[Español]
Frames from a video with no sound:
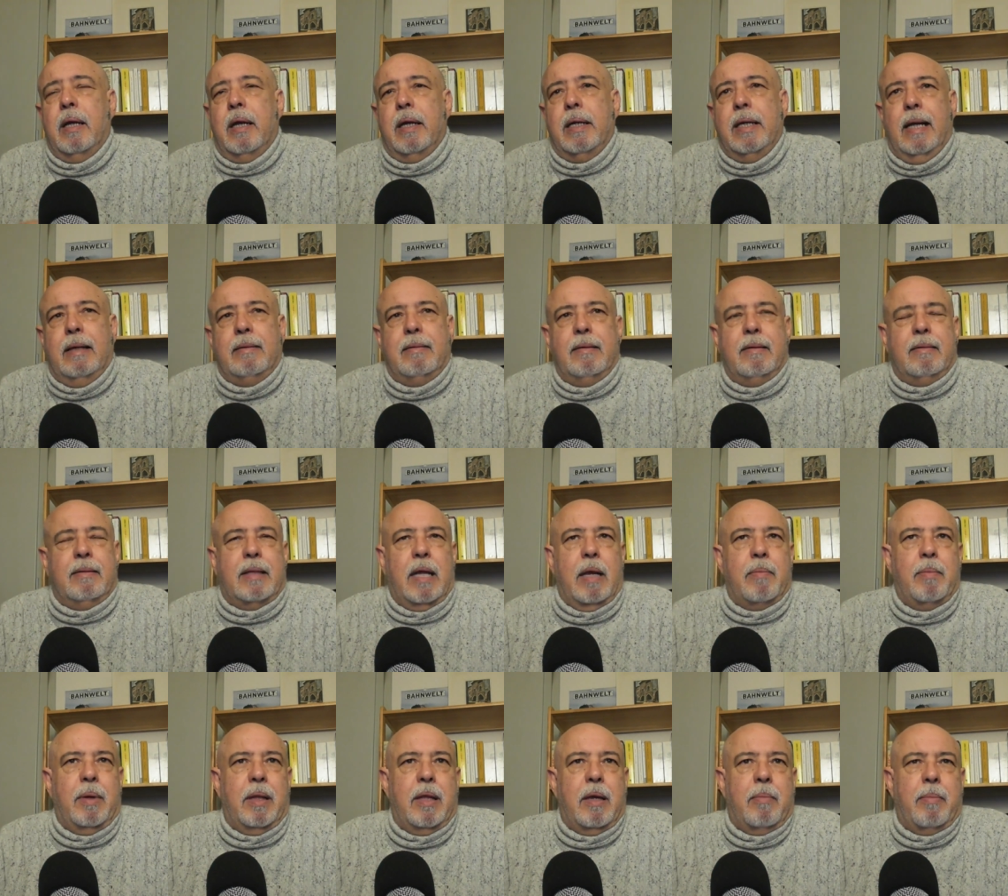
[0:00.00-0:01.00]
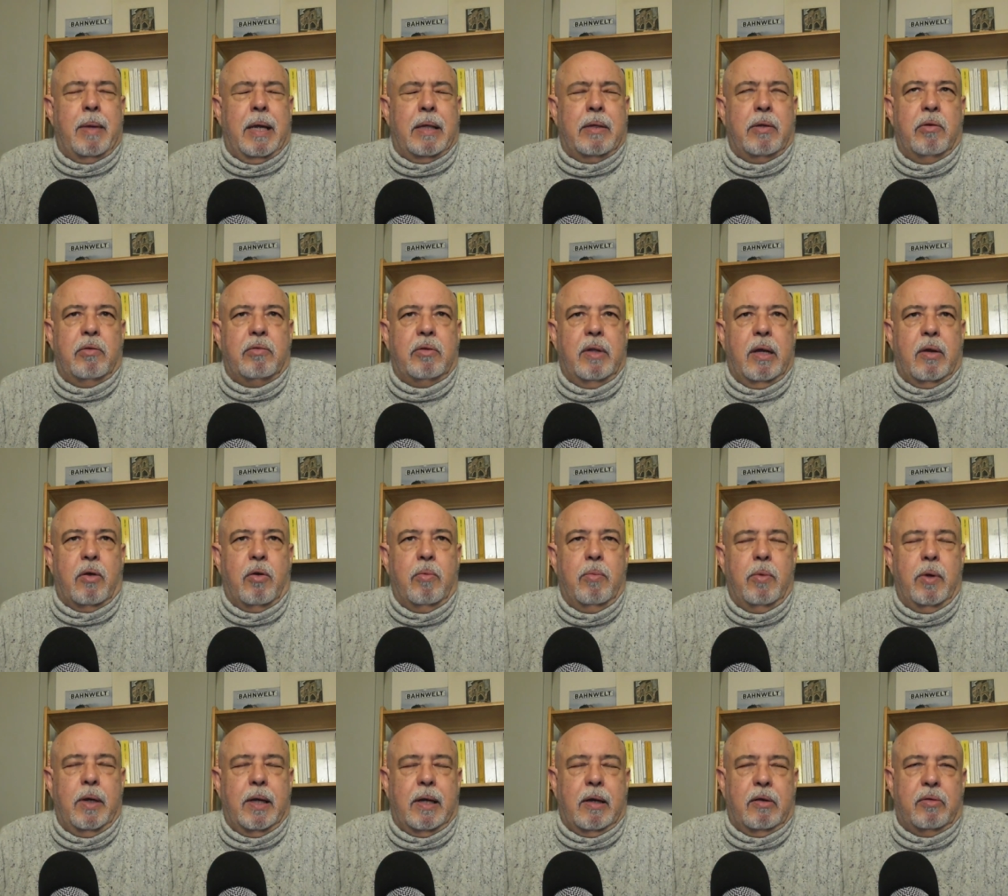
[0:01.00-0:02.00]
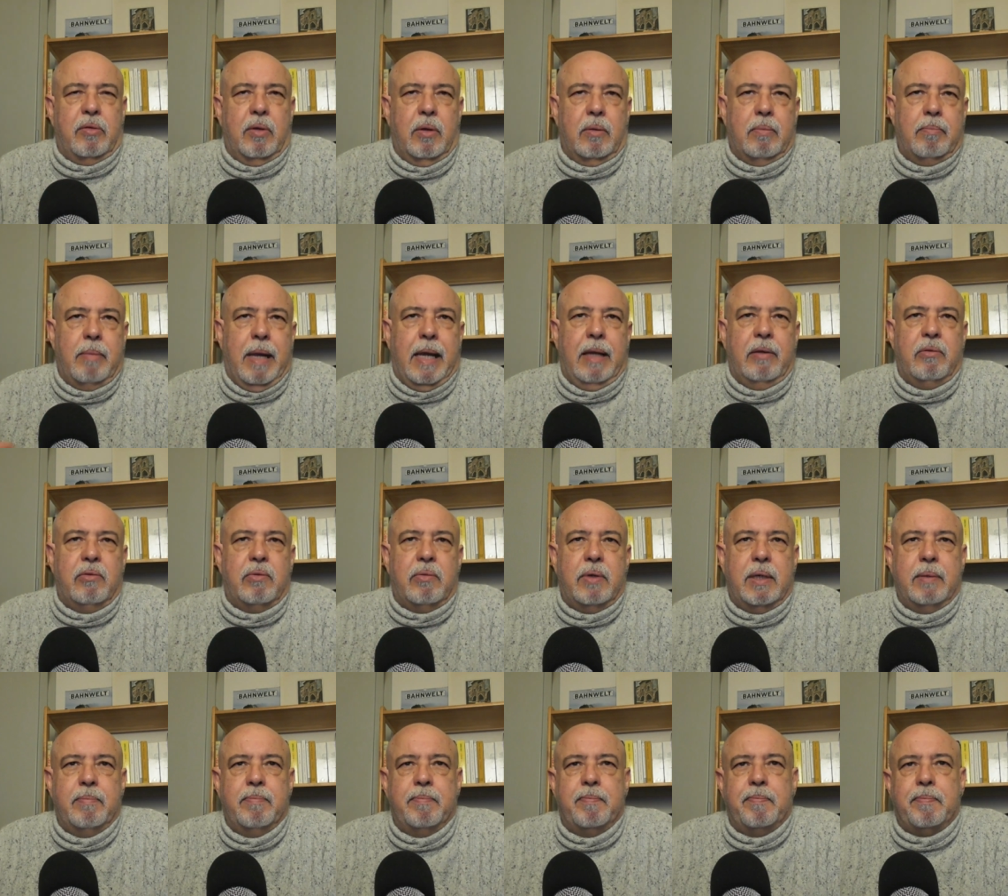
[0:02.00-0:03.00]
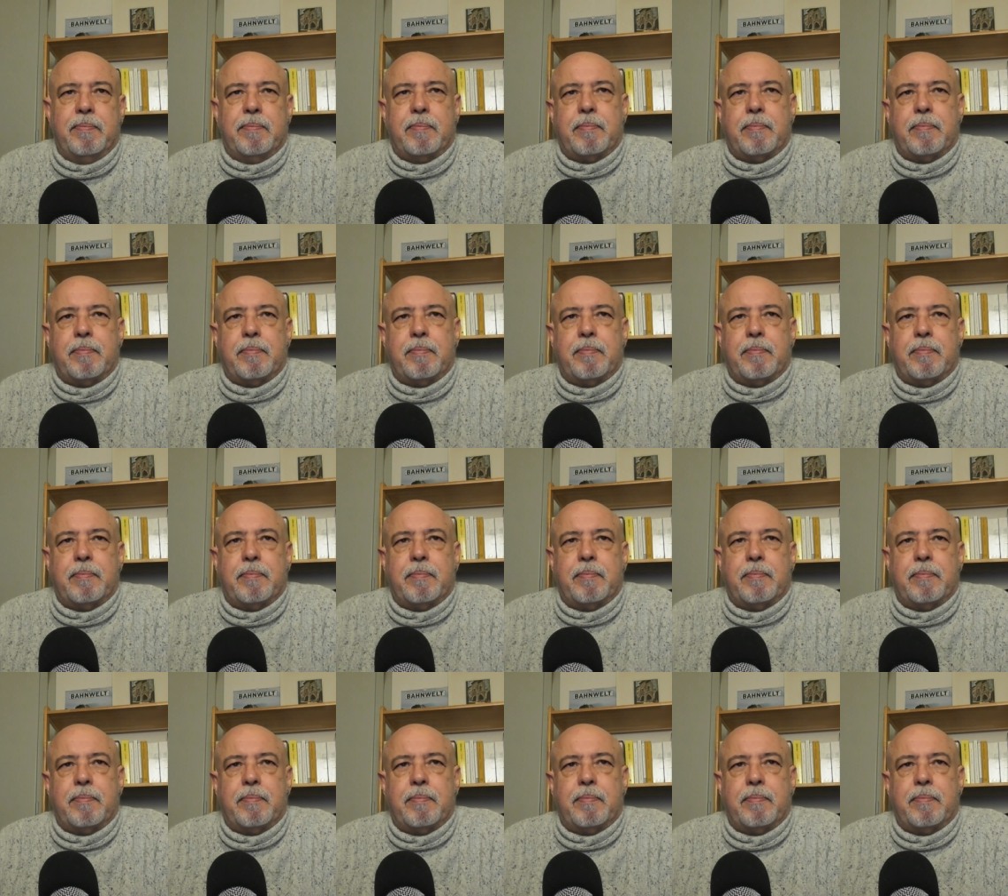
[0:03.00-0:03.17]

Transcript: y el sistema de medios de comunicación mainstream.